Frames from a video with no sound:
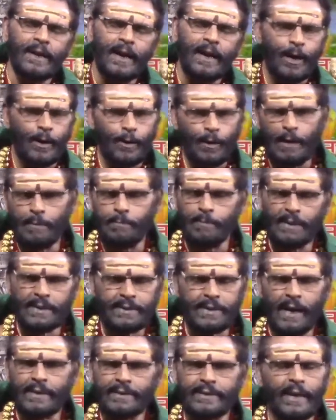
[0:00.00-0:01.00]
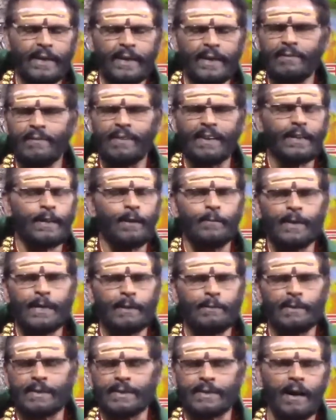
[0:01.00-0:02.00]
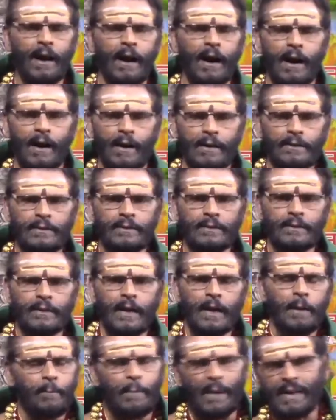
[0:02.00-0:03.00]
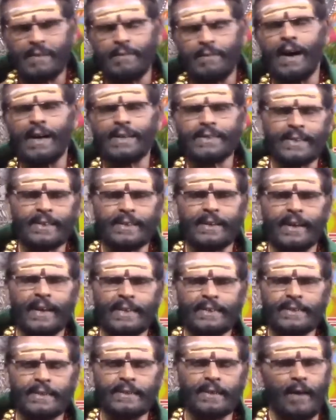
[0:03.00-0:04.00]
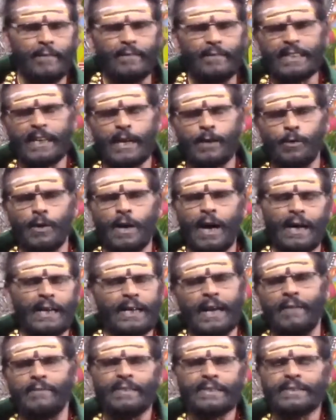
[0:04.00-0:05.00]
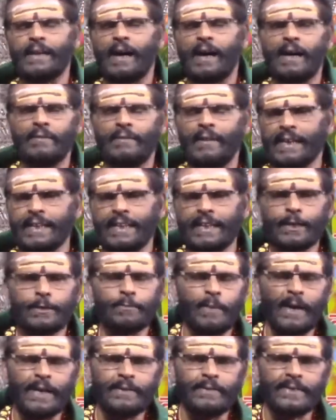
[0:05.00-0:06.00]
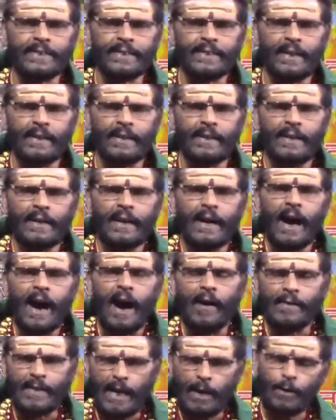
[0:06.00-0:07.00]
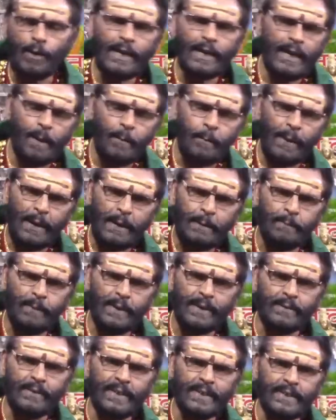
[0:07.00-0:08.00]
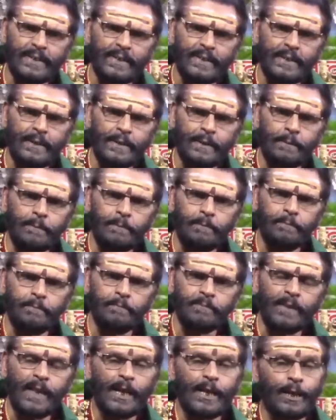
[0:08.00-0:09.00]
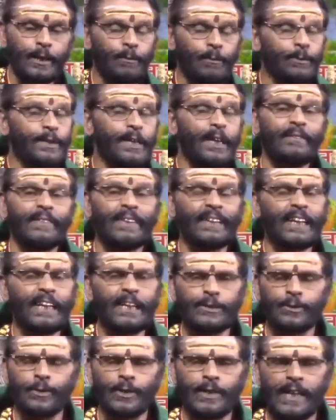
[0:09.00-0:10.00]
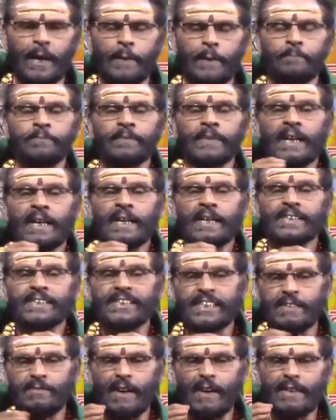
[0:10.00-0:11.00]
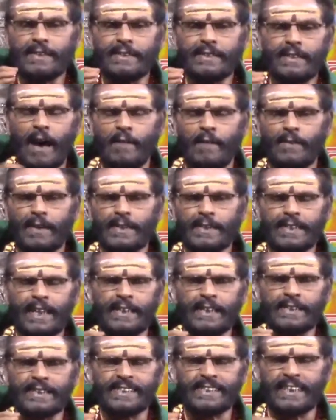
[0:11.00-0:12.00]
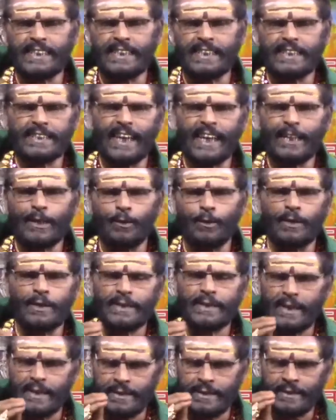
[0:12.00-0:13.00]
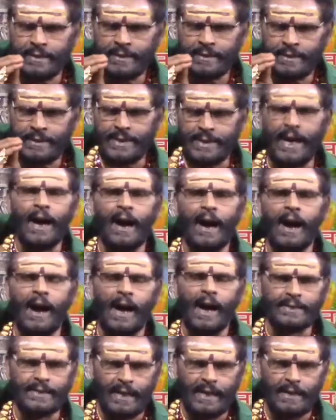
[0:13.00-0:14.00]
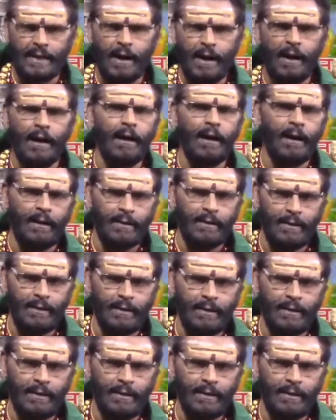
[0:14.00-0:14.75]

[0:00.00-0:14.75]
அருளை பெற்றால்தானே வணங்க முடியும் என்றால் மணிவாசகர் கிடைத்தது அவன் அருளாலே தாள் வணங்கி என்று பாடிவிட்டார் அவன் அருளை எப்படி பெறுவது அதற்கு முதல் வரியிலே சொல்கிறார் சிவன் அவன் என் சிந்தையுள் நின்ற அதனால்